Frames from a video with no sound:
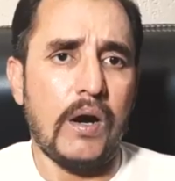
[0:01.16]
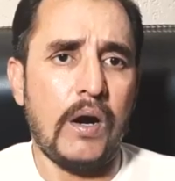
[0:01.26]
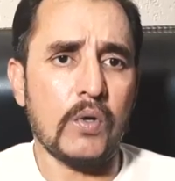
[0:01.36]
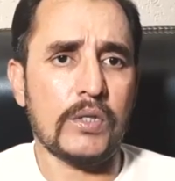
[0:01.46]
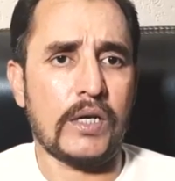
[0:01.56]

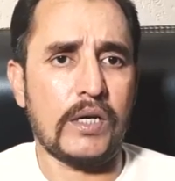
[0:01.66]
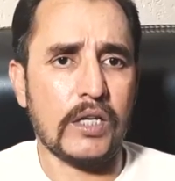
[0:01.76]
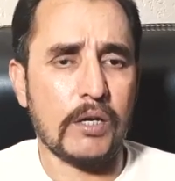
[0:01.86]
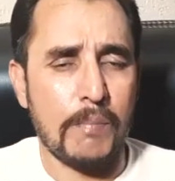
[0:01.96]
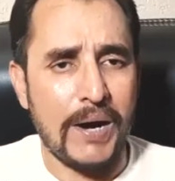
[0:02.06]
और जहाँ
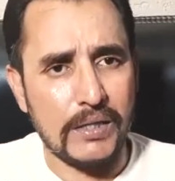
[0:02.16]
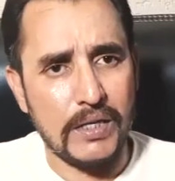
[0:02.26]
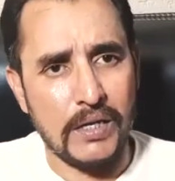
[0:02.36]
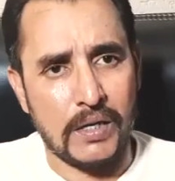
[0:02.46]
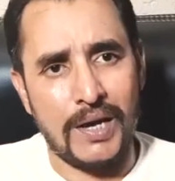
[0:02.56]
तक बात
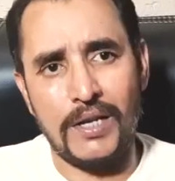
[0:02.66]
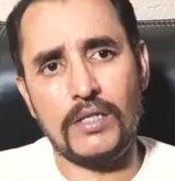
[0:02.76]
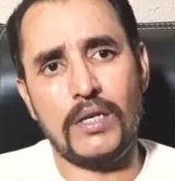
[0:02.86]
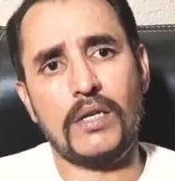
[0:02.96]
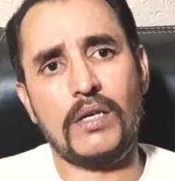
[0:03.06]
है निकाले
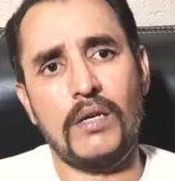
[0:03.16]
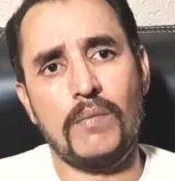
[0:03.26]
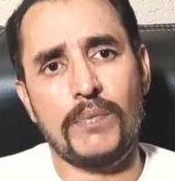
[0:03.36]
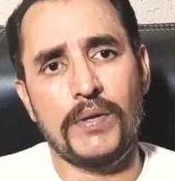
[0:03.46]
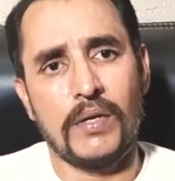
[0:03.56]
जाने की
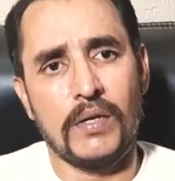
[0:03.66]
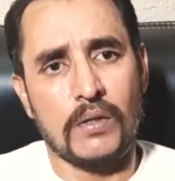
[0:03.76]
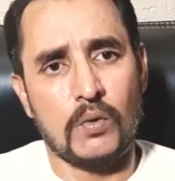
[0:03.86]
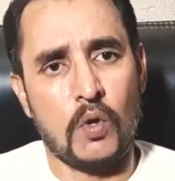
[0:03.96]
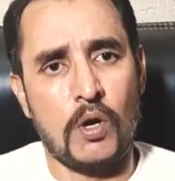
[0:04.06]

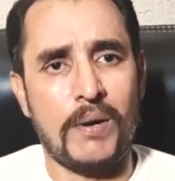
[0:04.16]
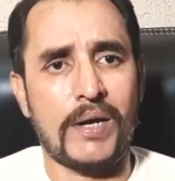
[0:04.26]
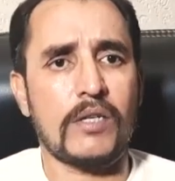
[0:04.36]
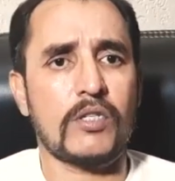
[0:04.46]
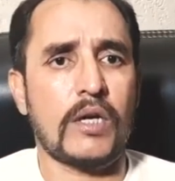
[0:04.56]
तो
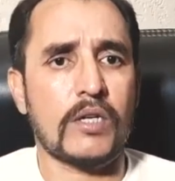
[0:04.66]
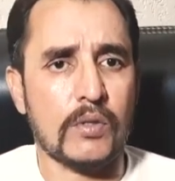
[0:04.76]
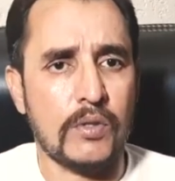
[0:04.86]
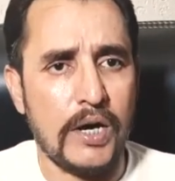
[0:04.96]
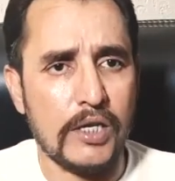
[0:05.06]
हमारे
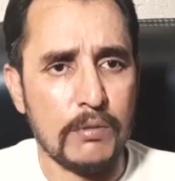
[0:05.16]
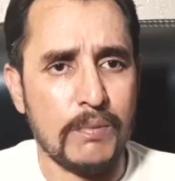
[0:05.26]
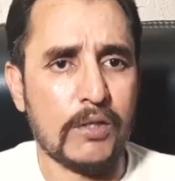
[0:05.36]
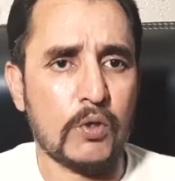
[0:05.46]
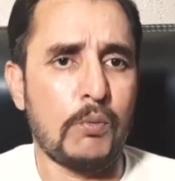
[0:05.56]
सियासतदान इस
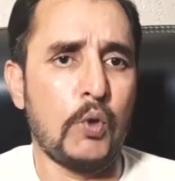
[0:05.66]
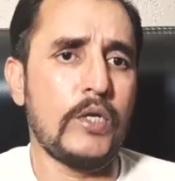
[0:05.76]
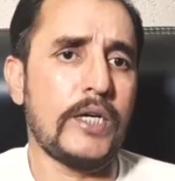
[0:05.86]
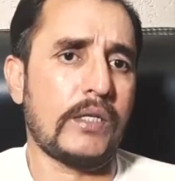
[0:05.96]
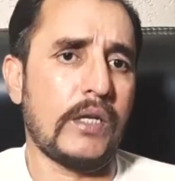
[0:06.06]
बात को भूल
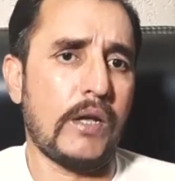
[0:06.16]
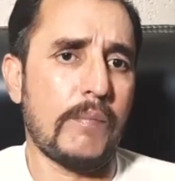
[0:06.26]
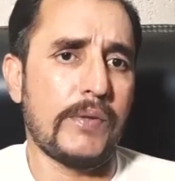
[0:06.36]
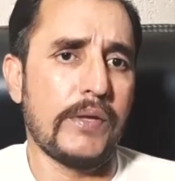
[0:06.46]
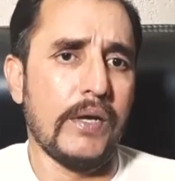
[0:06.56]
जाते हैं
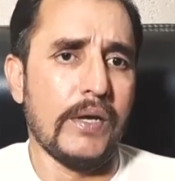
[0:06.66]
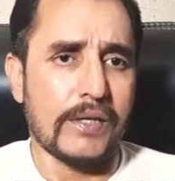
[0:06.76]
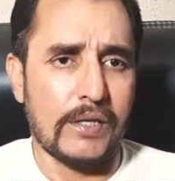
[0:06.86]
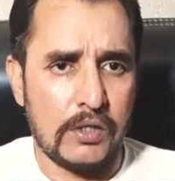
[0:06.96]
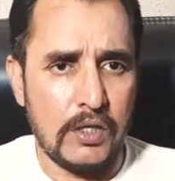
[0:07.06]

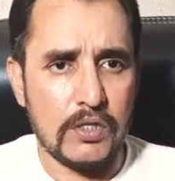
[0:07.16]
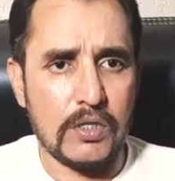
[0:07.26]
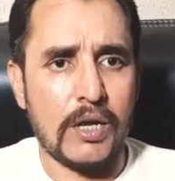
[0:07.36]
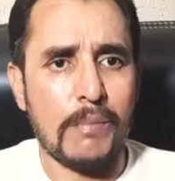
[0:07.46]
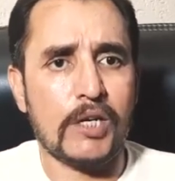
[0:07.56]
कि जिस
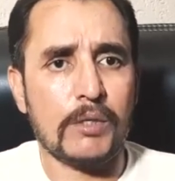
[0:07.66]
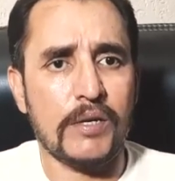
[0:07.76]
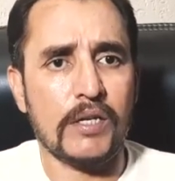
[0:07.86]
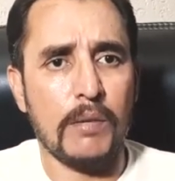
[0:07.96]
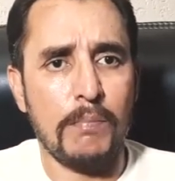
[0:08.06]

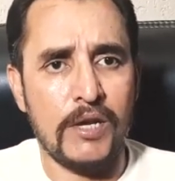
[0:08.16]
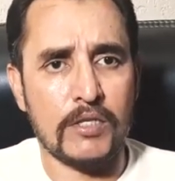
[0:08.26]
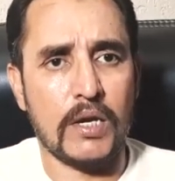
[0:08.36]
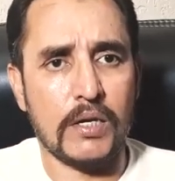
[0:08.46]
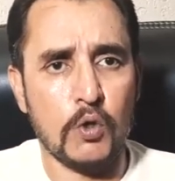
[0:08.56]
स्टैब्लिशमेंट की
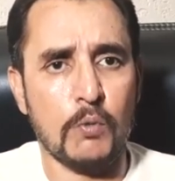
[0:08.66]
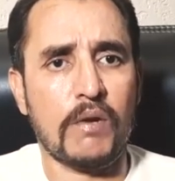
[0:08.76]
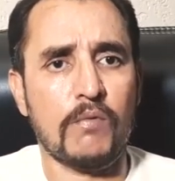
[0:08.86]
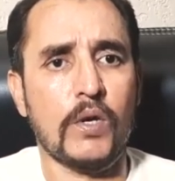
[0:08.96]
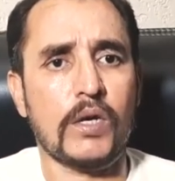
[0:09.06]
बेसाखियों
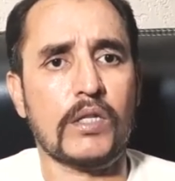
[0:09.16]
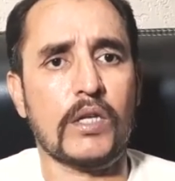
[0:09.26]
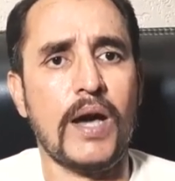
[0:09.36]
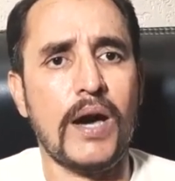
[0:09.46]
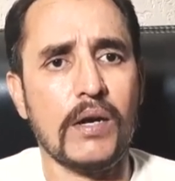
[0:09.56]
पर वो
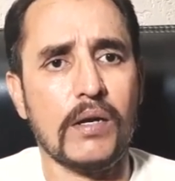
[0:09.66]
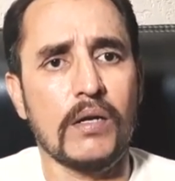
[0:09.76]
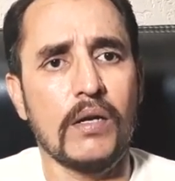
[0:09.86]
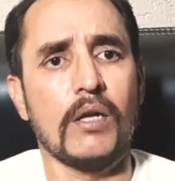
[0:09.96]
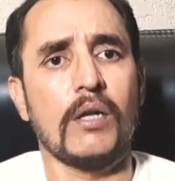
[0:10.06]
इकतदार
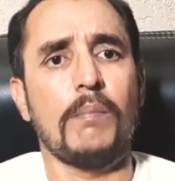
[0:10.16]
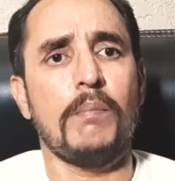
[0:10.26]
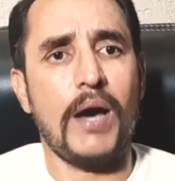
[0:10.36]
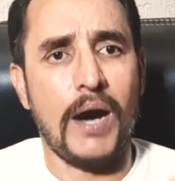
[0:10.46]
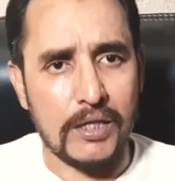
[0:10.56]

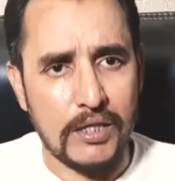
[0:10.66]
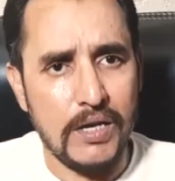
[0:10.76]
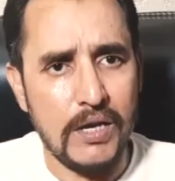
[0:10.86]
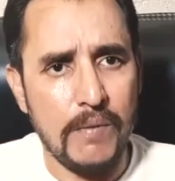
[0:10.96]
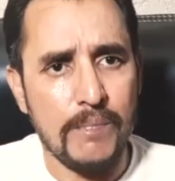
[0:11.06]
में आते
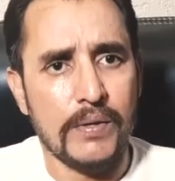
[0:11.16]
हैं